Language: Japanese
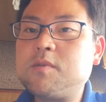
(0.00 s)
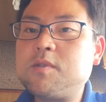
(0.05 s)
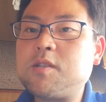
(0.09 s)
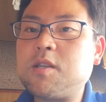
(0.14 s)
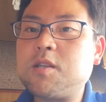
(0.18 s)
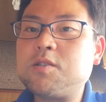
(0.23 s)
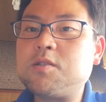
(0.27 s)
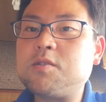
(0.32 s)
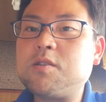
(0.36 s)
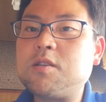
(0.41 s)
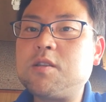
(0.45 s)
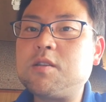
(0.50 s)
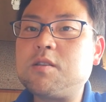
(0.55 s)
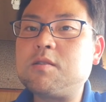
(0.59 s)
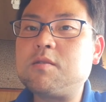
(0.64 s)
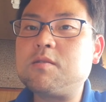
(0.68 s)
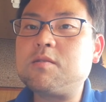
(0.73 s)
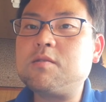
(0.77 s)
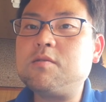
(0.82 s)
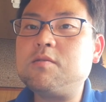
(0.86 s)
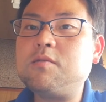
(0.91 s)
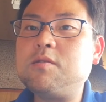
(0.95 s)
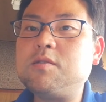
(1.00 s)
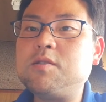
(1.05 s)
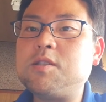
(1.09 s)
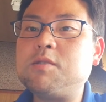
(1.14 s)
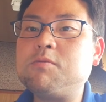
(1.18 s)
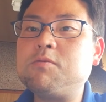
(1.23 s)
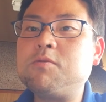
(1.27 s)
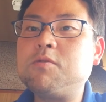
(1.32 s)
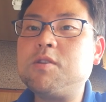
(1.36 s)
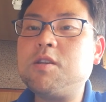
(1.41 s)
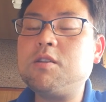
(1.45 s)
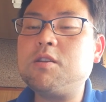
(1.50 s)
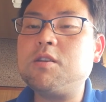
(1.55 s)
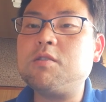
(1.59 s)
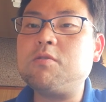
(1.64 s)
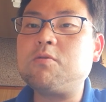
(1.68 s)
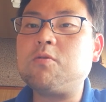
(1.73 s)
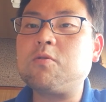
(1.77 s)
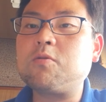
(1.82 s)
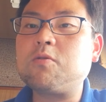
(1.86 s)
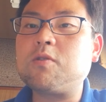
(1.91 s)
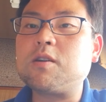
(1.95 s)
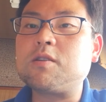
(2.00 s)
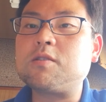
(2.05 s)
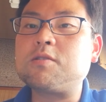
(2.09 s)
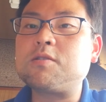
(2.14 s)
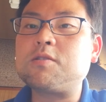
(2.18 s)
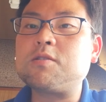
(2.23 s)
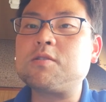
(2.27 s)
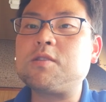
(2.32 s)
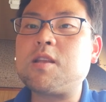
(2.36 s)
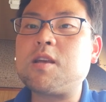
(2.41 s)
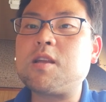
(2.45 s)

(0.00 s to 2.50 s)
単純に自分の家にいることが苦痛